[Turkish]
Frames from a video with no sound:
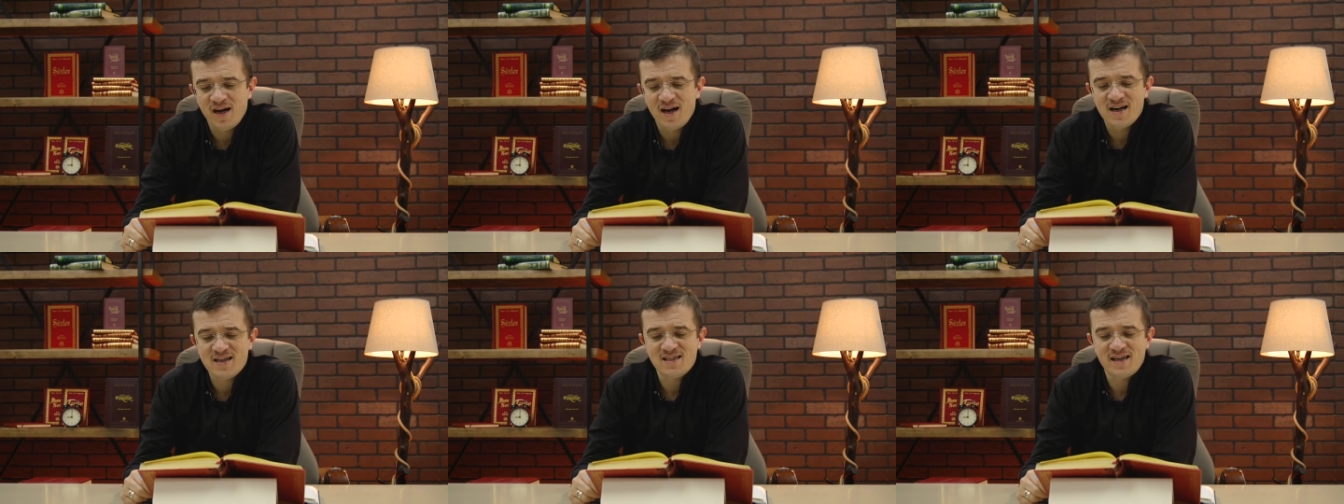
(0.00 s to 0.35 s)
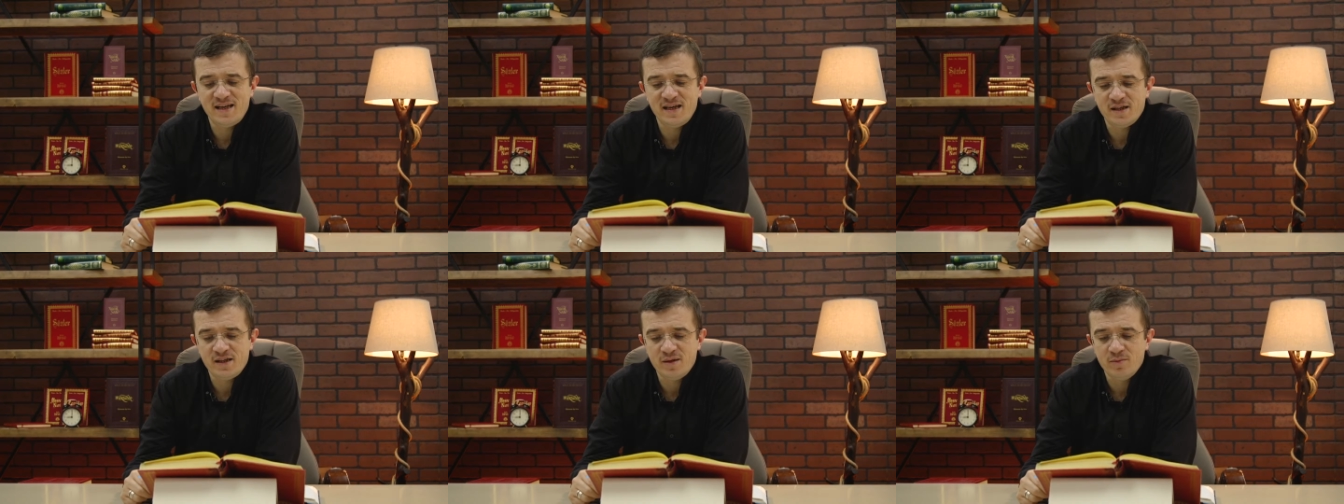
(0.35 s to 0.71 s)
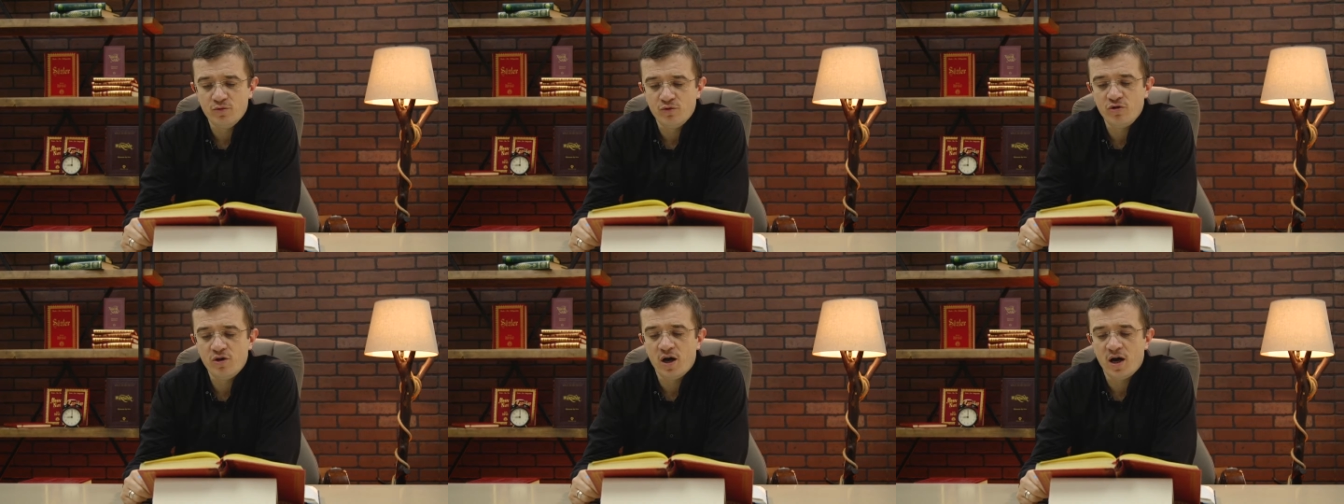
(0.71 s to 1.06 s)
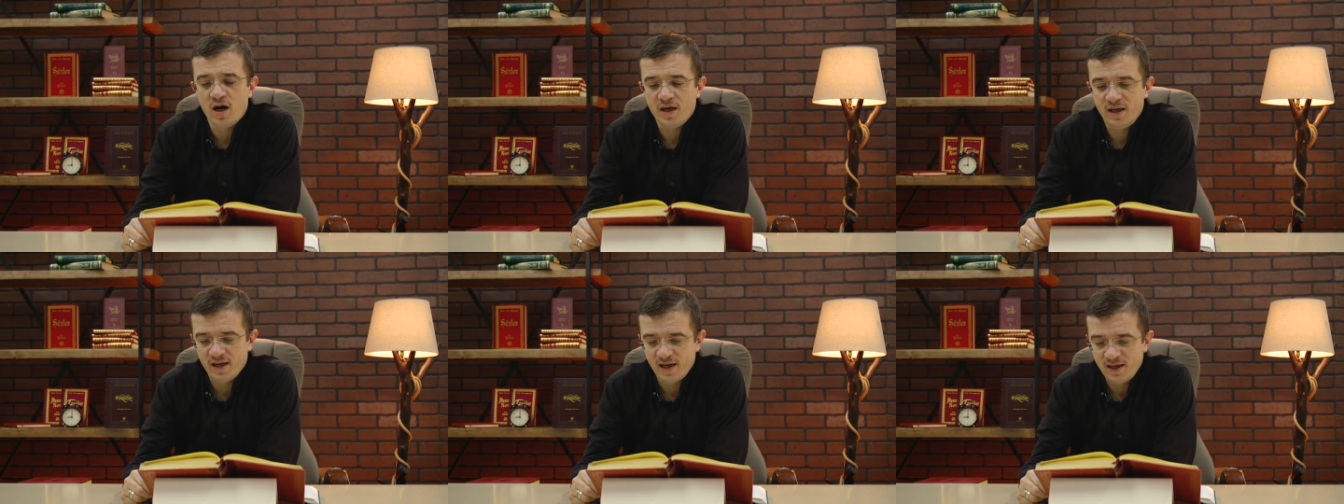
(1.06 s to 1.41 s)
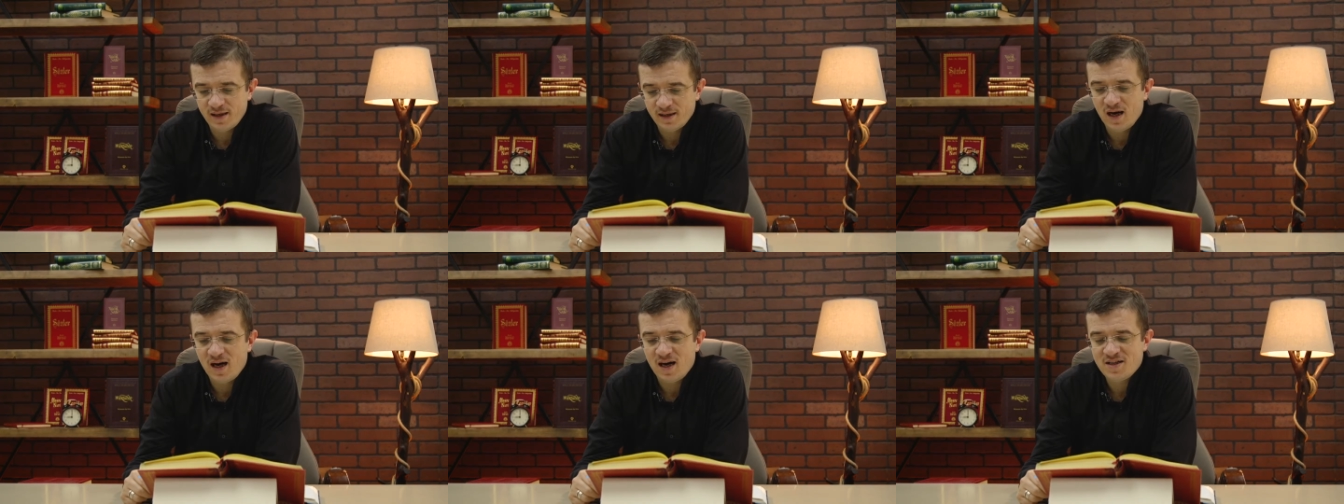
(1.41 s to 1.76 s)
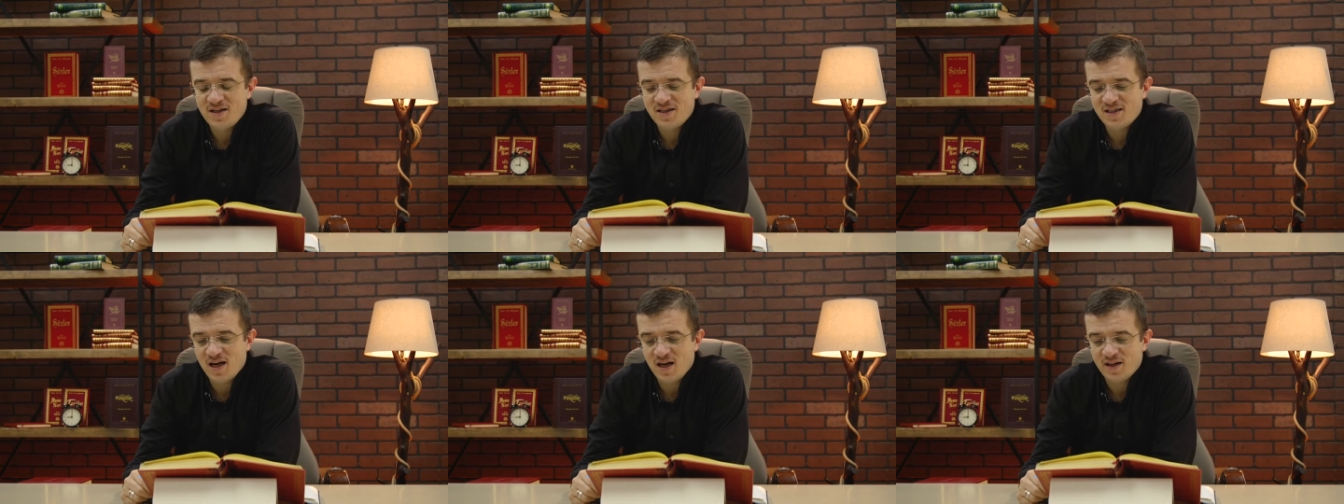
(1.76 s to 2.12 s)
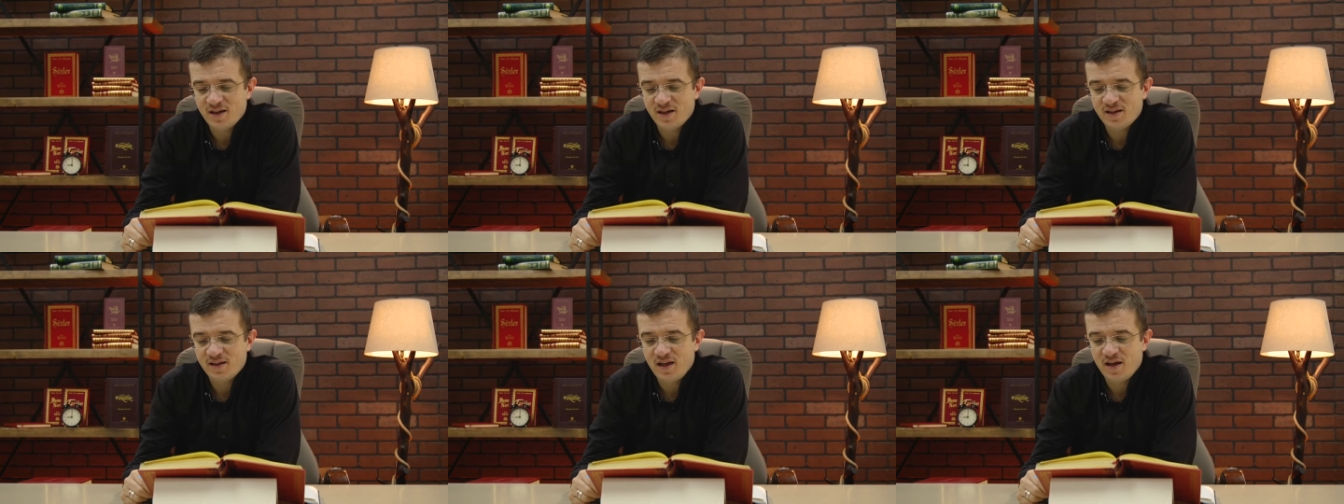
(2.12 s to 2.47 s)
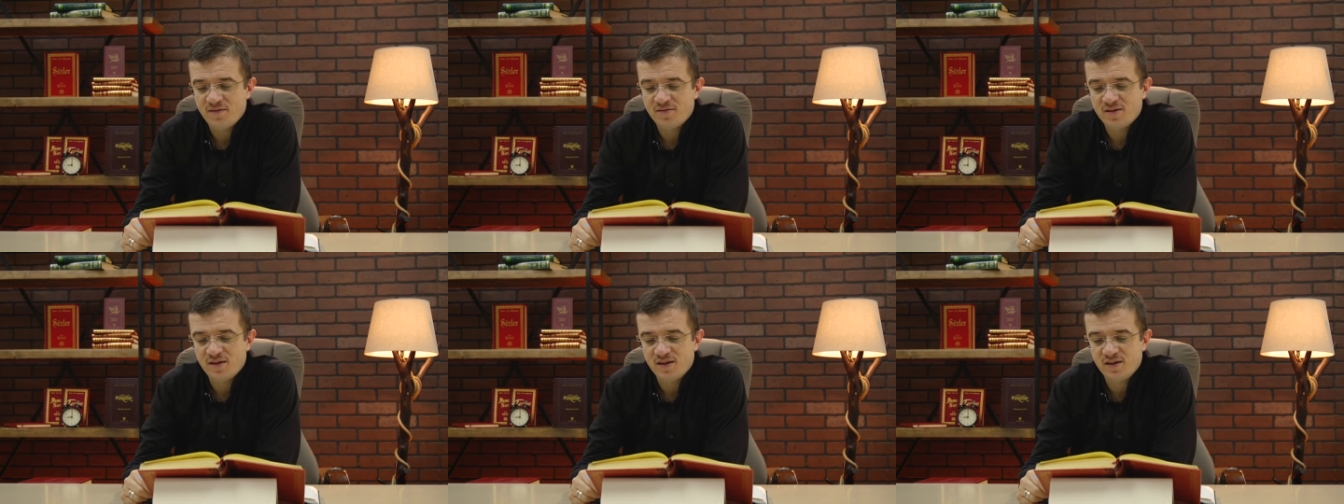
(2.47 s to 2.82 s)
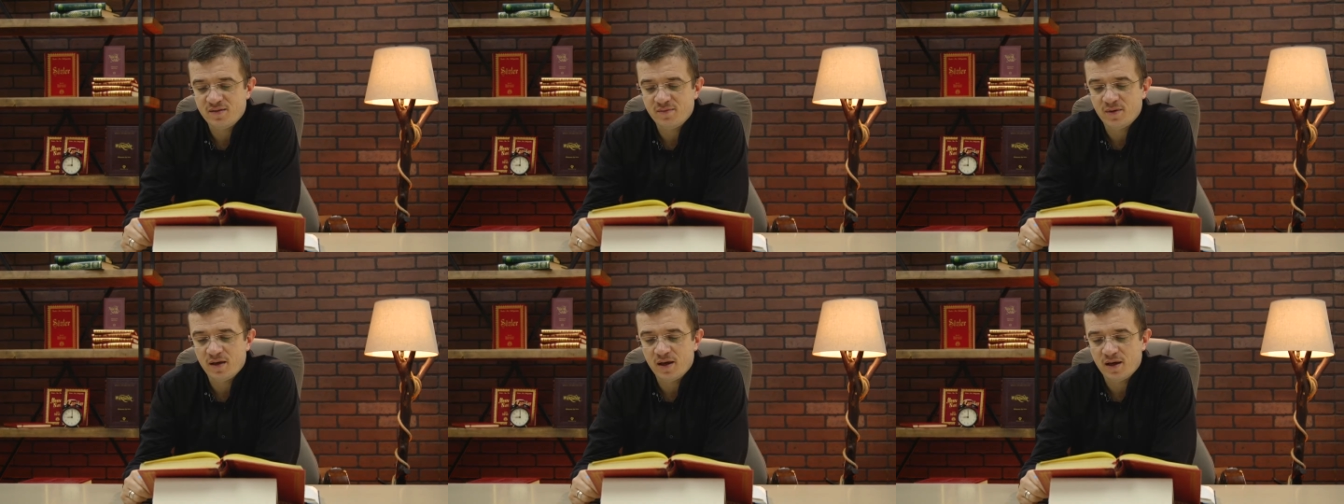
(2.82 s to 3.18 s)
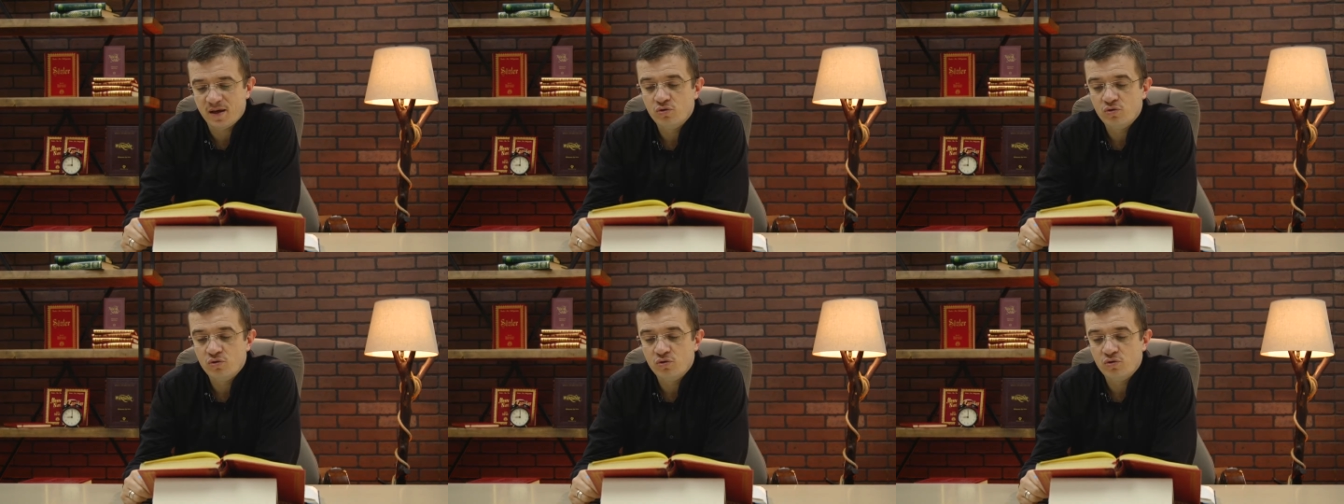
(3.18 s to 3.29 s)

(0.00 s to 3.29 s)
arz eylediğim rüya ile acizane tefsirinde